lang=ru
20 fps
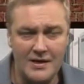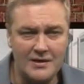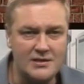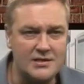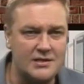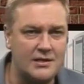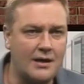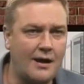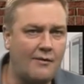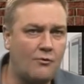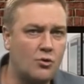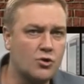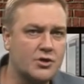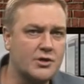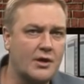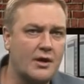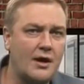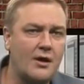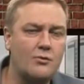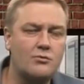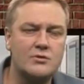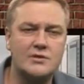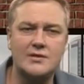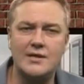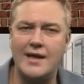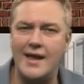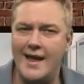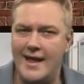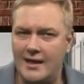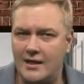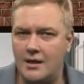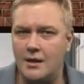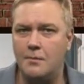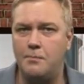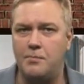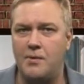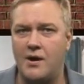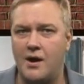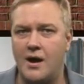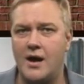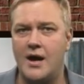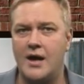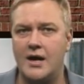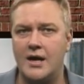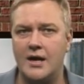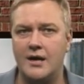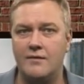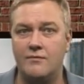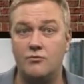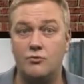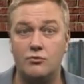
с того же ракурса это прорыв,